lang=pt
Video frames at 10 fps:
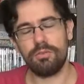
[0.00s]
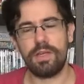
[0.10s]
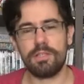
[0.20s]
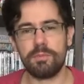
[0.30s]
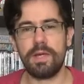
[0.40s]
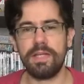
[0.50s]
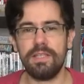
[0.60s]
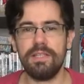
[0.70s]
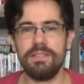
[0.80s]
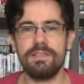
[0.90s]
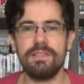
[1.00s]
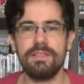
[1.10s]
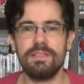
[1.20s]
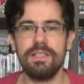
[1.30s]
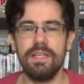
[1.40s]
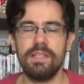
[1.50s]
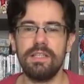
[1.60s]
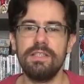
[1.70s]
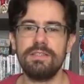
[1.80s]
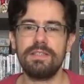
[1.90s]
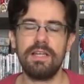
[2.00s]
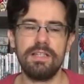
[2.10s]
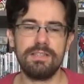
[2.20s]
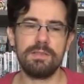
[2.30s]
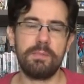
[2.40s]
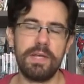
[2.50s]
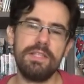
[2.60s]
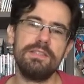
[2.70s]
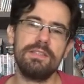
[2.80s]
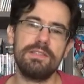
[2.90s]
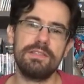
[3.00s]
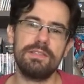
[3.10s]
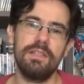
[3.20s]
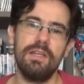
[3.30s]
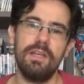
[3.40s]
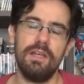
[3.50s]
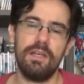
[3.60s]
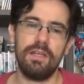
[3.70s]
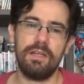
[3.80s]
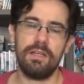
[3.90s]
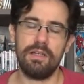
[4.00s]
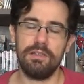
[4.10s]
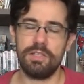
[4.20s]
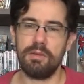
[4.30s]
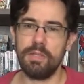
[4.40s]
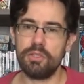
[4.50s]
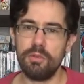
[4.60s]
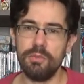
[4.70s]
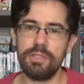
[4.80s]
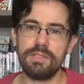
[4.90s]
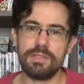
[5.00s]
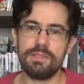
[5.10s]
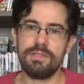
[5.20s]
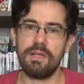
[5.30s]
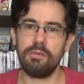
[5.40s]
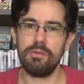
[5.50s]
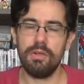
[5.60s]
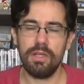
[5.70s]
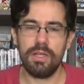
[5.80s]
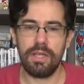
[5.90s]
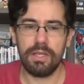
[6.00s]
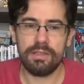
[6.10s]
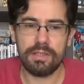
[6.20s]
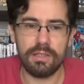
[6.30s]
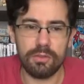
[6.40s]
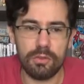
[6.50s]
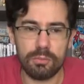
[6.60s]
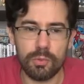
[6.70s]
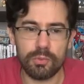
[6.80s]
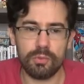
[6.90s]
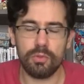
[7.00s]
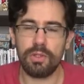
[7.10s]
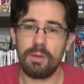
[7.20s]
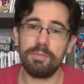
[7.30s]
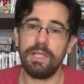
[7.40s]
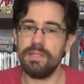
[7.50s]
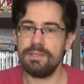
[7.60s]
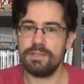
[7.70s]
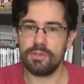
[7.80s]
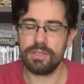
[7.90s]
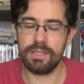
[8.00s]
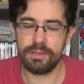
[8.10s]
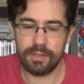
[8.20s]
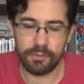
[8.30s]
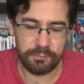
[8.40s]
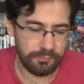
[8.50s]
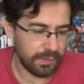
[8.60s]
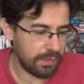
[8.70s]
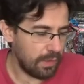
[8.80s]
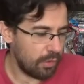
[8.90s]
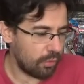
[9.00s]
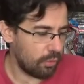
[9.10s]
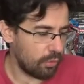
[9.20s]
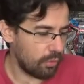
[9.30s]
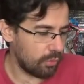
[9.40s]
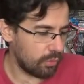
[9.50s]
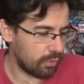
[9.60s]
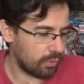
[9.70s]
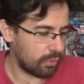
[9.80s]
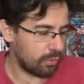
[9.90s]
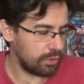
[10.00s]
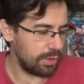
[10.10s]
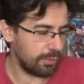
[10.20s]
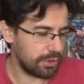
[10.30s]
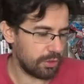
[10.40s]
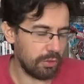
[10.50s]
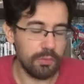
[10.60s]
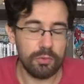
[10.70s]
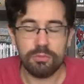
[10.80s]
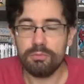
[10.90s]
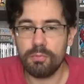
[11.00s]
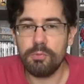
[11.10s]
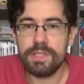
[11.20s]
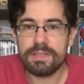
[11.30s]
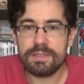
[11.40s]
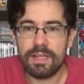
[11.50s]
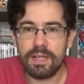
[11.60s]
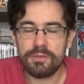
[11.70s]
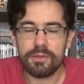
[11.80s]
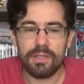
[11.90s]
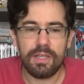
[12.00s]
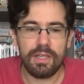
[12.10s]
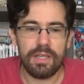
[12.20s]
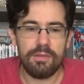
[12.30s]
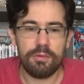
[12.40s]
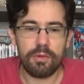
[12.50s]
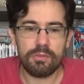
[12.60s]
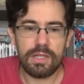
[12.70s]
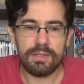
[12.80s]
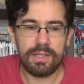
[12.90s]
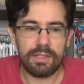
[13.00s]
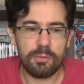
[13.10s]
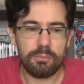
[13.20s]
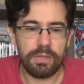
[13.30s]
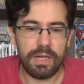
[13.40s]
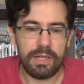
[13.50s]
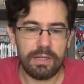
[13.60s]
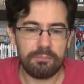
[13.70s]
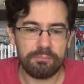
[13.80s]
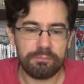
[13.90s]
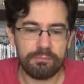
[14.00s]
vários países e eles, esses países uh, antigamente comunistas estavam entrando no mundo capitalista ocidental. O, o Timothy, como um publicitário, ele foi contratado para